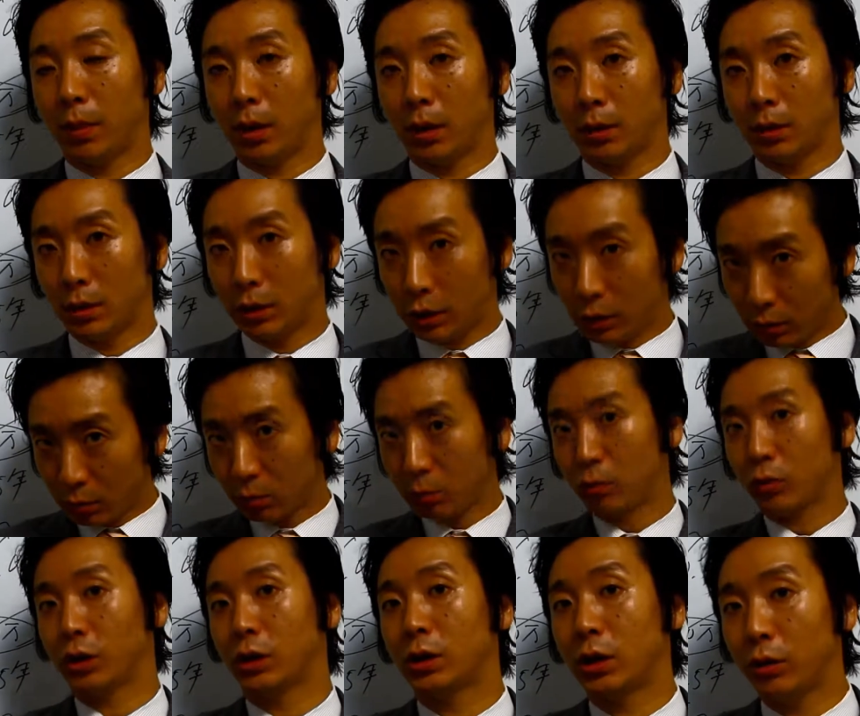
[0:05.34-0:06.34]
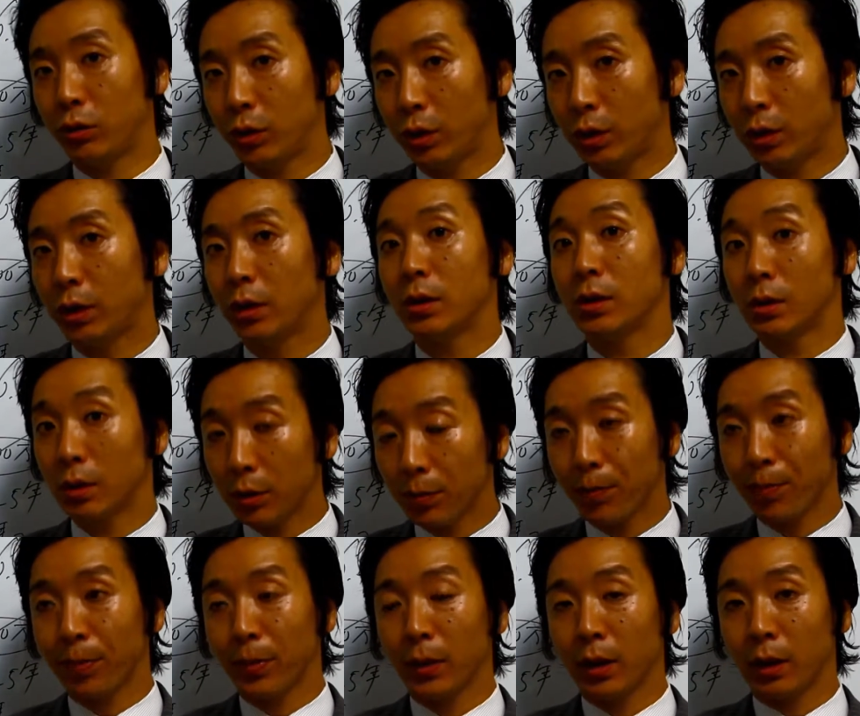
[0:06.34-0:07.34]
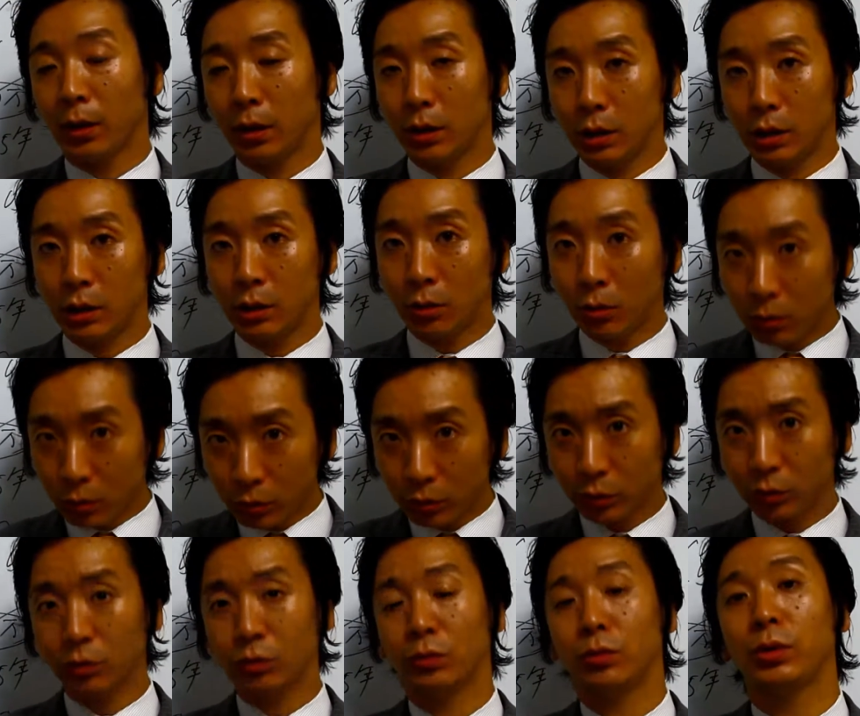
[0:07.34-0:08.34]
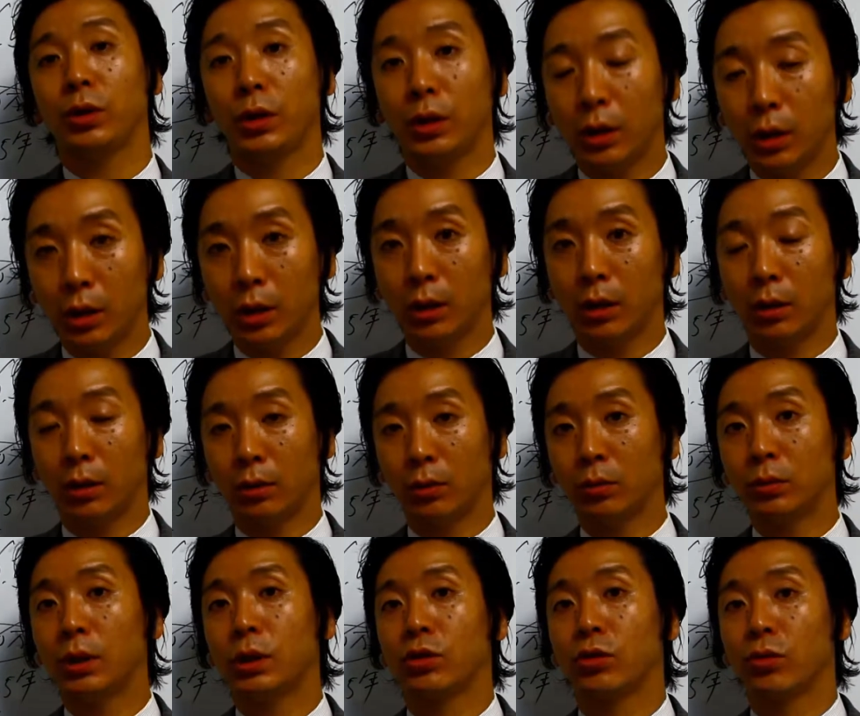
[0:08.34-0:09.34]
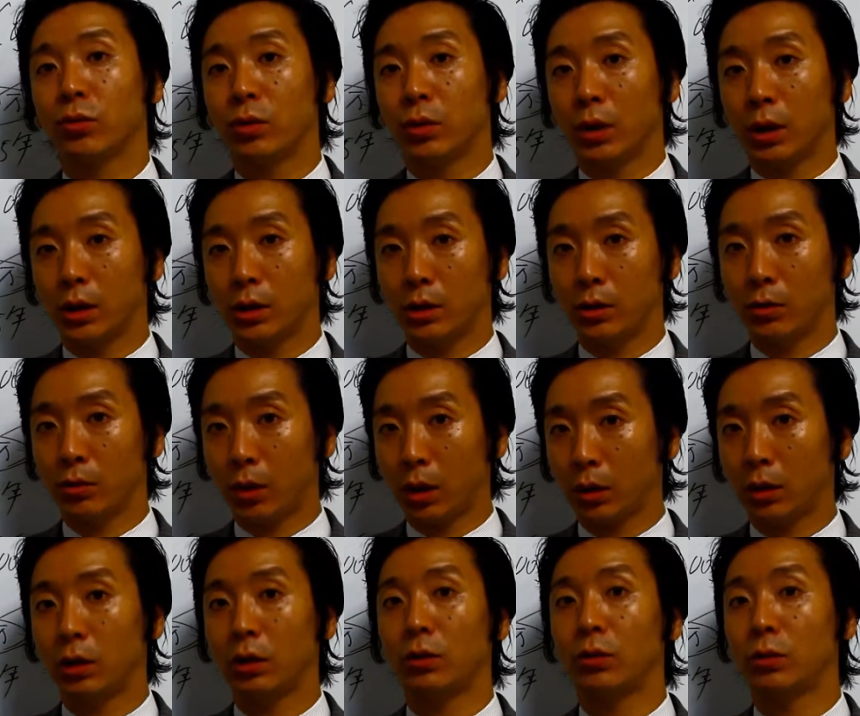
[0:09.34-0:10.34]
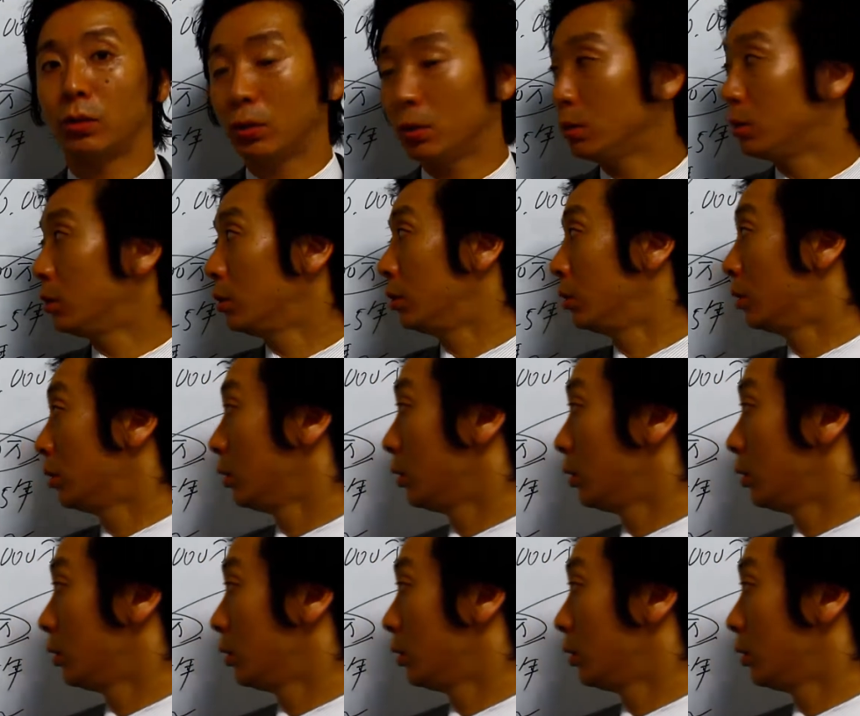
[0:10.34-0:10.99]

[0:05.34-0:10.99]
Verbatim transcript: まあ、申告をしないといけないんですねで申告をする時にどんな書類が必要かっていうと